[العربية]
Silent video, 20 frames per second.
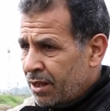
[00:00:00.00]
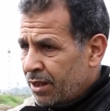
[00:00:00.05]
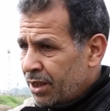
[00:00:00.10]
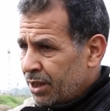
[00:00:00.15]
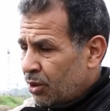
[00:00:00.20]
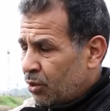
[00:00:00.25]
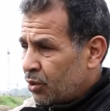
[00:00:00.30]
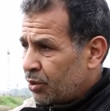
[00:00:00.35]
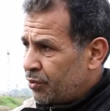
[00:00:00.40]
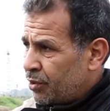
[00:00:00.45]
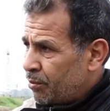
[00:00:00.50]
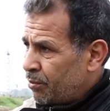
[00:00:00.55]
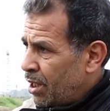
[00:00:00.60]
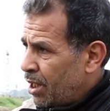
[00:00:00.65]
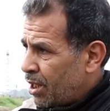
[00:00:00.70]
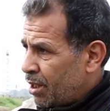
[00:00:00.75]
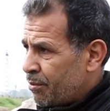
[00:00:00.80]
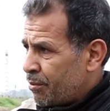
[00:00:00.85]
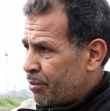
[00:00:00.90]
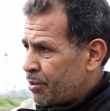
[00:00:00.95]
لا ياخذ فيهم
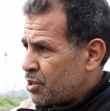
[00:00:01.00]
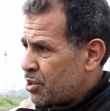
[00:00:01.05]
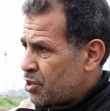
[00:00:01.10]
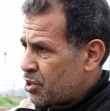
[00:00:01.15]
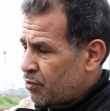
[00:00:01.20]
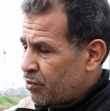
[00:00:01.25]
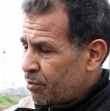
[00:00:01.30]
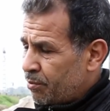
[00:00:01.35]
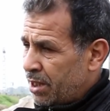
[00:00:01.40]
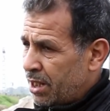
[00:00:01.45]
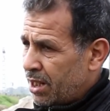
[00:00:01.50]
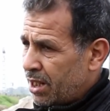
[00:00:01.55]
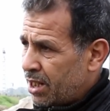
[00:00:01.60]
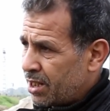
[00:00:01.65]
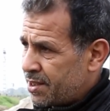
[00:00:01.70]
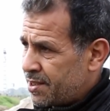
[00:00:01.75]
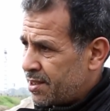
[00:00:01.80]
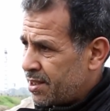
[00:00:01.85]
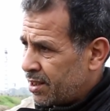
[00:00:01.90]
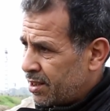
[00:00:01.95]
الحق ما بغاوش يشوفوا من
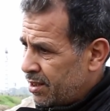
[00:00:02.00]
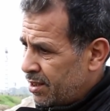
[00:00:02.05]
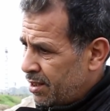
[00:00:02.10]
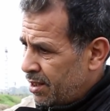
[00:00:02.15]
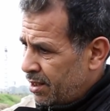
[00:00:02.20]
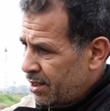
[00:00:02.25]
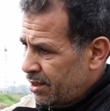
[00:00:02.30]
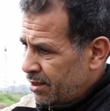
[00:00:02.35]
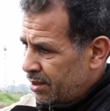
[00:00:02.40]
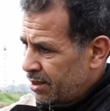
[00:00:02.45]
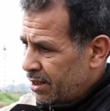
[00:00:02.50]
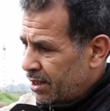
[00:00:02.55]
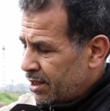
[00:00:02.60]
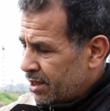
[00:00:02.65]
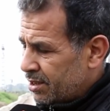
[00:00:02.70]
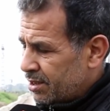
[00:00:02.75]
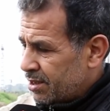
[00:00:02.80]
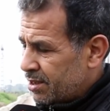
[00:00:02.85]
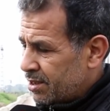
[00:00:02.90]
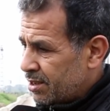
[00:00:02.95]
حقات السكينه هذه
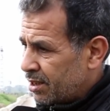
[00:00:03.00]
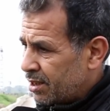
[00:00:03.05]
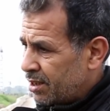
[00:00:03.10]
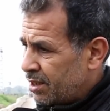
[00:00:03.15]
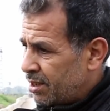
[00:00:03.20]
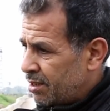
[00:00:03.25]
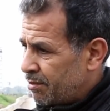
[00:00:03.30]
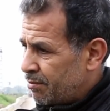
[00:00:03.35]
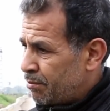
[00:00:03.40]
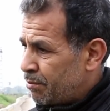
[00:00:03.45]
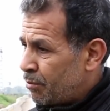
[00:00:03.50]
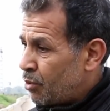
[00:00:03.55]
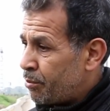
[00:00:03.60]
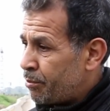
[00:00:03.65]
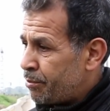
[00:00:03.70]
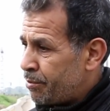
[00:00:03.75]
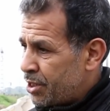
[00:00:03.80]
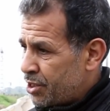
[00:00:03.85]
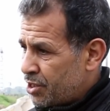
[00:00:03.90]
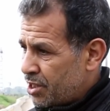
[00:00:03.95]
الحقات السكينه
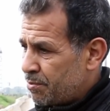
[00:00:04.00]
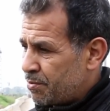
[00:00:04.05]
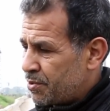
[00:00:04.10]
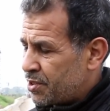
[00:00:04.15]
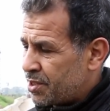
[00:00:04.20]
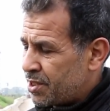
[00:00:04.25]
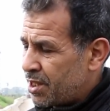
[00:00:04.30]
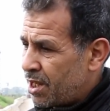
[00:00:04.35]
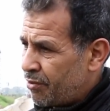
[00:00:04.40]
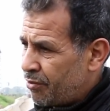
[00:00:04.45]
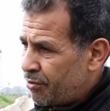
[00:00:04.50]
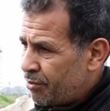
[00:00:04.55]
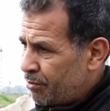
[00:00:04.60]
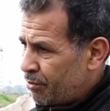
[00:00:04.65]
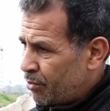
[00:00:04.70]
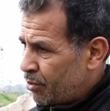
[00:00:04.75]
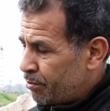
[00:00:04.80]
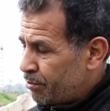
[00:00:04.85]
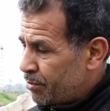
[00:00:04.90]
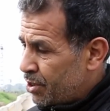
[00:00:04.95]
مهمشه بزاف
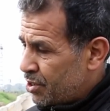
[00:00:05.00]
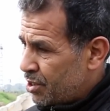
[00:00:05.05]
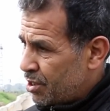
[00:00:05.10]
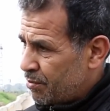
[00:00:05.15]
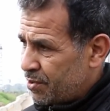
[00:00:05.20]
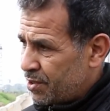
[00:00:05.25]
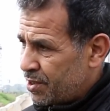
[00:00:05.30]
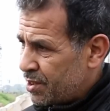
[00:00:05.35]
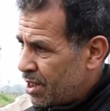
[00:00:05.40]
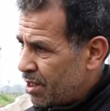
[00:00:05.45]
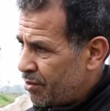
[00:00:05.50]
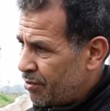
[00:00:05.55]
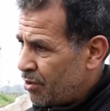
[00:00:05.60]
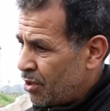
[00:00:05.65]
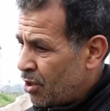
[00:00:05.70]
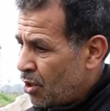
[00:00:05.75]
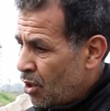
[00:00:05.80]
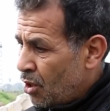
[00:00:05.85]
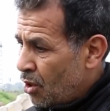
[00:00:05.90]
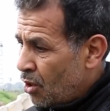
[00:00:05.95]
مهمشه بزاف
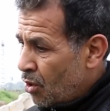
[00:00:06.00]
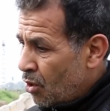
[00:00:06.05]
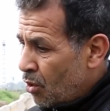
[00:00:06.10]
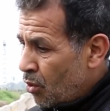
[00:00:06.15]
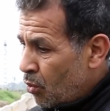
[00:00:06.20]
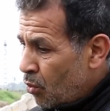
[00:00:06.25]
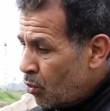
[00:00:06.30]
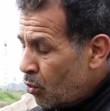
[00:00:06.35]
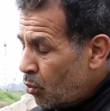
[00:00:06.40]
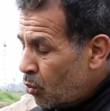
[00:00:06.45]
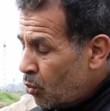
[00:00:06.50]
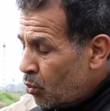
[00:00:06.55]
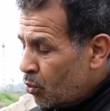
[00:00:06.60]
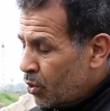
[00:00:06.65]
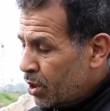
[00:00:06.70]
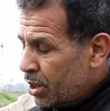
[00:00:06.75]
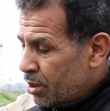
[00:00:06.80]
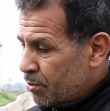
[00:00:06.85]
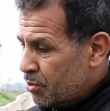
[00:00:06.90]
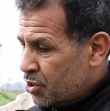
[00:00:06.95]

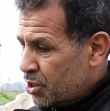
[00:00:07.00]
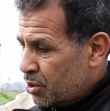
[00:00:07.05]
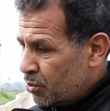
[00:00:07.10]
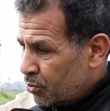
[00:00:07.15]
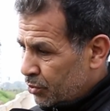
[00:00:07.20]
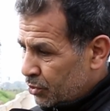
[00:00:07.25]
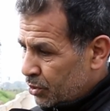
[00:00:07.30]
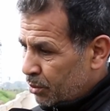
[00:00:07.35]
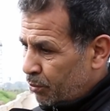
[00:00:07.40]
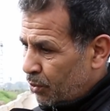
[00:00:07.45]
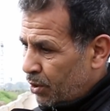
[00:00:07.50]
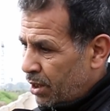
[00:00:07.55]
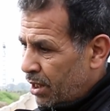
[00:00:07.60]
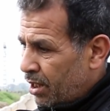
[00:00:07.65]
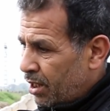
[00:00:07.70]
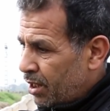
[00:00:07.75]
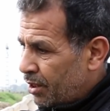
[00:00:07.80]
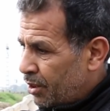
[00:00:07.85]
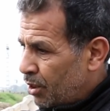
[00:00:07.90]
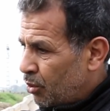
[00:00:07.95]
وكنمشيو نطلبوا على
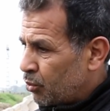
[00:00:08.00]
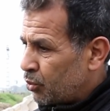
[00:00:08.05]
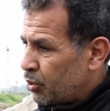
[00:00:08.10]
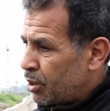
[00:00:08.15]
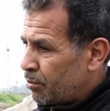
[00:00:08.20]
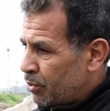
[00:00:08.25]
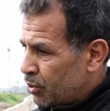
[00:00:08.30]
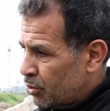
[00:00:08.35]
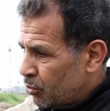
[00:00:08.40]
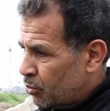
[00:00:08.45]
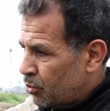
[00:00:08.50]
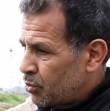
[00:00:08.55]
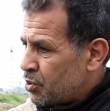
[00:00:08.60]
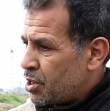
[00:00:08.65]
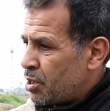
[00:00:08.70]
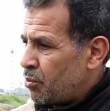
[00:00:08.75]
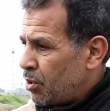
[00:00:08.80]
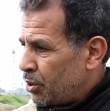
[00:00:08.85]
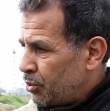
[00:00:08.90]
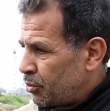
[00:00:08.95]
حقنا ودائما تنبغيو
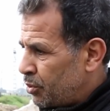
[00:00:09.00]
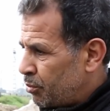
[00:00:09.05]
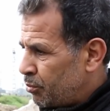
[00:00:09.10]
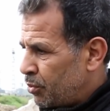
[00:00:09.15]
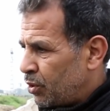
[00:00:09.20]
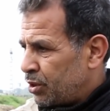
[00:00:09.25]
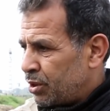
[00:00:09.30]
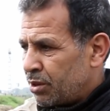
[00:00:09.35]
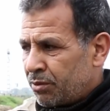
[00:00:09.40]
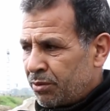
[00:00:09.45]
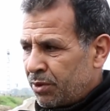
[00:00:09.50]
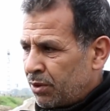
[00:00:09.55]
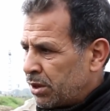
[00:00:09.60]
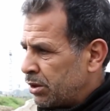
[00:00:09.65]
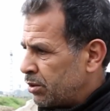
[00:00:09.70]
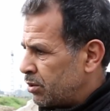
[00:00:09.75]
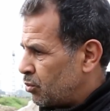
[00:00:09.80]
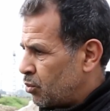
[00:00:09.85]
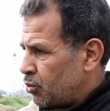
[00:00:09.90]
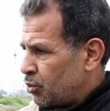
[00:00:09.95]
تيوعدونا بعد
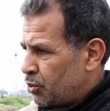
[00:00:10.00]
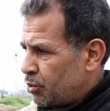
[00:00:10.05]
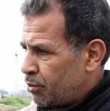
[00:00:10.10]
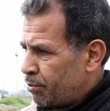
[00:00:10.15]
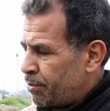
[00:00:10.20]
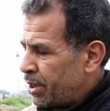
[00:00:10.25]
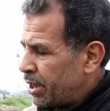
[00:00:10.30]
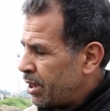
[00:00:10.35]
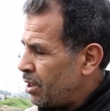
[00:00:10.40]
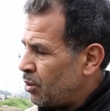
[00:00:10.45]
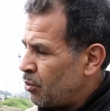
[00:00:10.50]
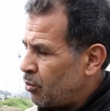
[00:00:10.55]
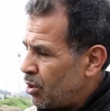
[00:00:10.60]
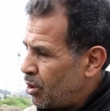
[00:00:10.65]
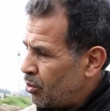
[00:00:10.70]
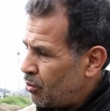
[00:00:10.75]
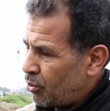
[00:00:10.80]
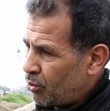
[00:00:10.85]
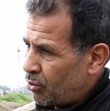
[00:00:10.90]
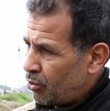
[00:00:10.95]
بعد الكذوب ما كاين
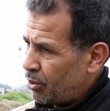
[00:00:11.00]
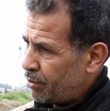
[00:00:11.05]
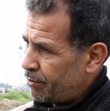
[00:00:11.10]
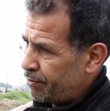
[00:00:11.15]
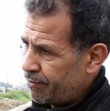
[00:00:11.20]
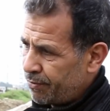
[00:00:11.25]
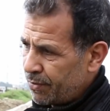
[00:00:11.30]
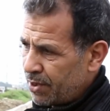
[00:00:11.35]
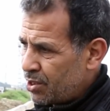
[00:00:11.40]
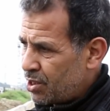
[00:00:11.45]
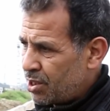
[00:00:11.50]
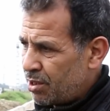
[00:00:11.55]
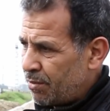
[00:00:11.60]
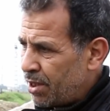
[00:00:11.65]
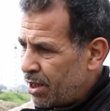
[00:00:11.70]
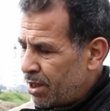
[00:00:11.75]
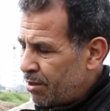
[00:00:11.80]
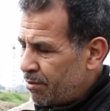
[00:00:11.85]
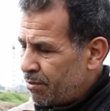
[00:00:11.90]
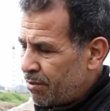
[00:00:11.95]
والو خويا هادشي
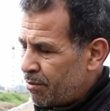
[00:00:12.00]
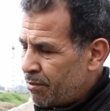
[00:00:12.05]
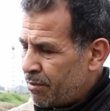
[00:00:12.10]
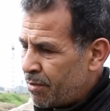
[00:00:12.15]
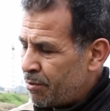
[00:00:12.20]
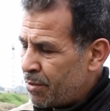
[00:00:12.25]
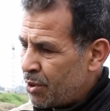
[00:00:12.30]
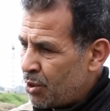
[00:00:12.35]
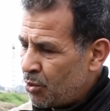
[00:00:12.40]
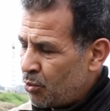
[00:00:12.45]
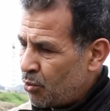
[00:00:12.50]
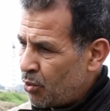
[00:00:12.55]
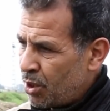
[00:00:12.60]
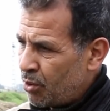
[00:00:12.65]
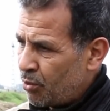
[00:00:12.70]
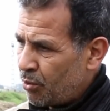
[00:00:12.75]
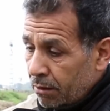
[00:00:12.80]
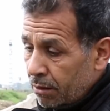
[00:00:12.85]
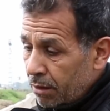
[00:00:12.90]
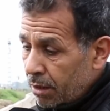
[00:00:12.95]
ما ما منه
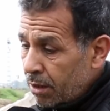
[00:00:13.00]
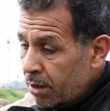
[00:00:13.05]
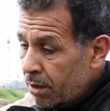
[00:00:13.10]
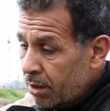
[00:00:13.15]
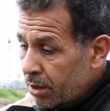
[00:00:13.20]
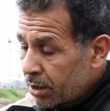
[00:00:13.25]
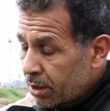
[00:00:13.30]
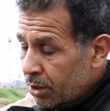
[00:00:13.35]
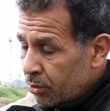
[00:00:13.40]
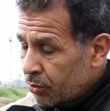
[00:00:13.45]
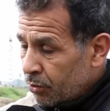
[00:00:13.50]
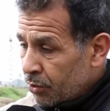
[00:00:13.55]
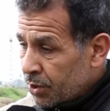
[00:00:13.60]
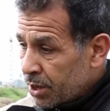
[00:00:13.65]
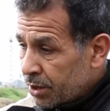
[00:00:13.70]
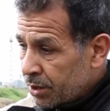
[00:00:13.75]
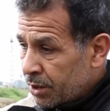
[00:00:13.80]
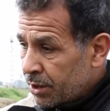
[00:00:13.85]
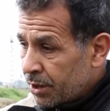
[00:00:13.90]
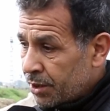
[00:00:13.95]
والو انا كان
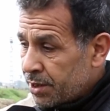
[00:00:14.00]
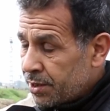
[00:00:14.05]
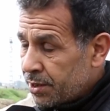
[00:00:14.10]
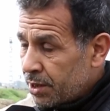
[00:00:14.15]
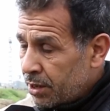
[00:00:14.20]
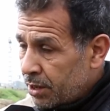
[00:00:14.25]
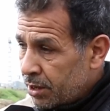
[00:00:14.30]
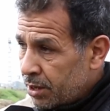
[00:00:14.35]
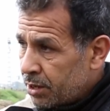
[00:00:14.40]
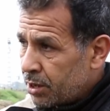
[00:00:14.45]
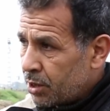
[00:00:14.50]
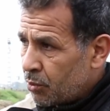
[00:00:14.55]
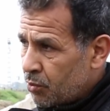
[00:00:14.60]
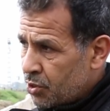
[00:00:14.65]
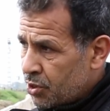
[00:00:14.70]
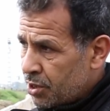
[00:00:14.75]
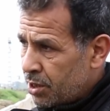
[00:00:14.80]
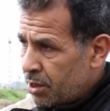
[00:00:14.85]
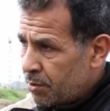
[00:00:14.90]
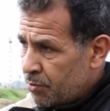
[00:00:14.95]
الرساله اللي
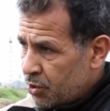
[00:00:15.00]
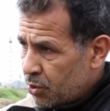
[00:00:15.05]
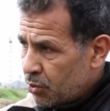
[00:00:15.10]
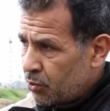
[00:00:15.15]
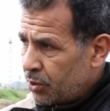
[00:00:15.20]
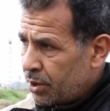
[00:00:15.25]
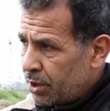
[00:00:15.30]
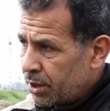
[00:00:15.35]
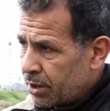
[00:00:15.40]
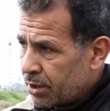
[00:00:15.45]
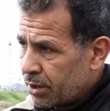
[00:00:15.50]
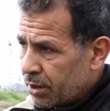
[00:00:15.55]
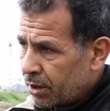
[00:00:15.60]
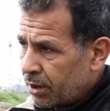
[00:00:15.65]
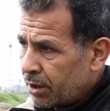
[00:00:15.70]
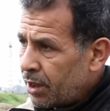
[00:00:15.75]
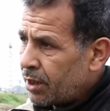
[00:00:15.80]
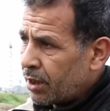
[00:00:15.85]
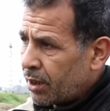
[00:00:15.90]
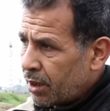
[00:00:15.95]
تنوجه للمسؤولين
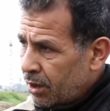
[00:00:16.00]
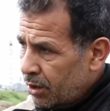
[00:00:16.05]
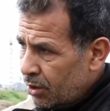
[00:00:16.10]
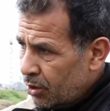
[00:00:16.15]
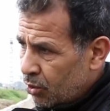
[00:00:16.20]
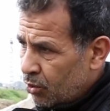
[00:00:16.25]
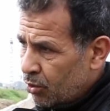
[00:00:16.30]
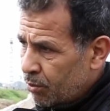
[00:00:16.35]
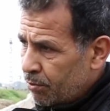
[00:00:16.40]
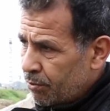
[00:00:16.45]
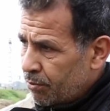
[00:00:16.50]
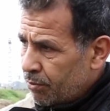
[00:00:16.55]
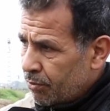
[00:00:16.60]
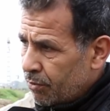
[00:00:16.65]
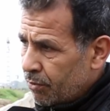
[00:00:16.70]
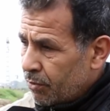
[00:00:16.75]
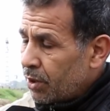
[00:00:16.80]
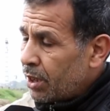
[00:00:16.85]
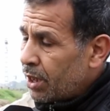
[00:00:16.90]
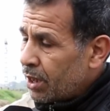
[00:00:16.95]
الله يخليكم
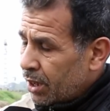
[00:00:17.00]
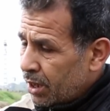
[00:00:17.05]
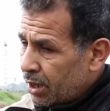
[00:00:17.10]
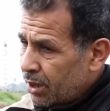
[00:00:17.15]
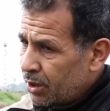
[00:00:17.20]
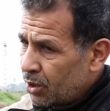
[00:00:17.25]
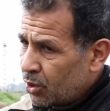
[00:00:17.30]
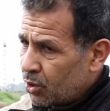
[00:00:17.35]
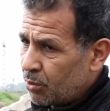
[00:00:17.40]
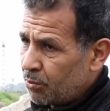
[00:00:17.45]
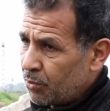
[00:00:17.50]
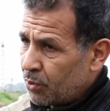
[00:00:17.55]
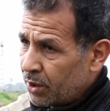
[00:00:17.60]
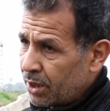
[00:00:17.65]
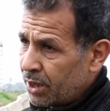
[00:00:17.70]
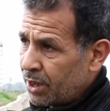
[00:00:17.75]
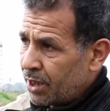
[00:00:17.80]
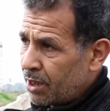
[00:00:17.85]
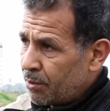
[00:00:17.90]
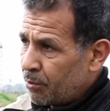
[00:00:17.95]
الله يخليكم
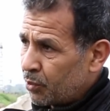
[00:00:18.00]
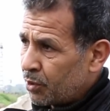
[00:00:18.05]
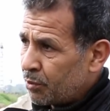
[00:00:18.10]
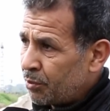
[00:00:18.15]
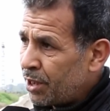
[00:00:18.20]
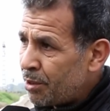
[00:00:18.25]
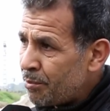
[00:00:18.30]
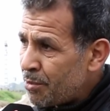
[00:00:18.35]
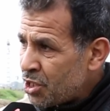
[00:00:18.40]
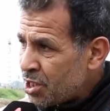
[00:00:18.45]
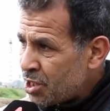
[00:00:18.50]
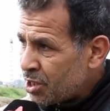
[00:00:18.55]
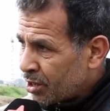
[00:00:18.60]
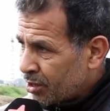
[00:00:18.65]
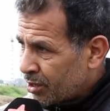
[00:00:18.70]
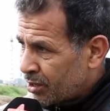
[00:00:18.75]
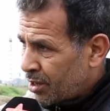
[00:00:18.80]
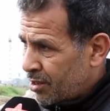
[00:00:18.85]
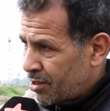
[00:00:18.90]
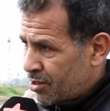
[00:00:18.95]
والله يرحم والديكم حنا ماشي
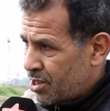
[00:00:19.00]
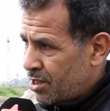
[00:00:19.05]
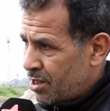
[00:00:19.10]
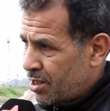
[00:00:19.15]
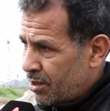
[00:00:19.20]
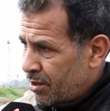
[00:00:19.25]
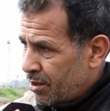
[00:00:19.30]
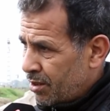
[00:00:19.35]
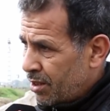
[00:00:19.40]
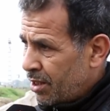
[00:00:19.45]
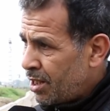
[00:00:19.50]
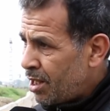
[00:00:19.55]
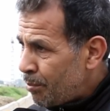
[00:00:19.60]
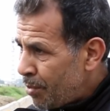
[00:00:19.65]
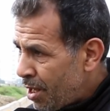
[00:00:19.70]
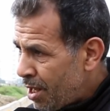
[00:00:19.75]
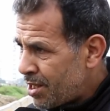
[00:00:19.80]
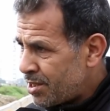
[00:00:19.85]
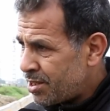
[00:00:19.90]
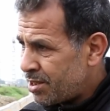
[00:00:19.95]
ضد هذا الشيء هذا حنا
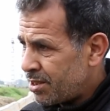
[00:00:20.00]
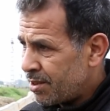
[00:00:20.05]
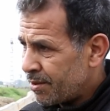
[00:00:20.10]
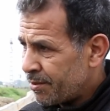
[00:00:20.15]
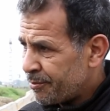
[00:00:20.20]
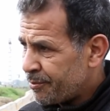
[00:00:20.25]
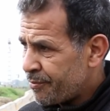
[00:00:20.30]
بالعكس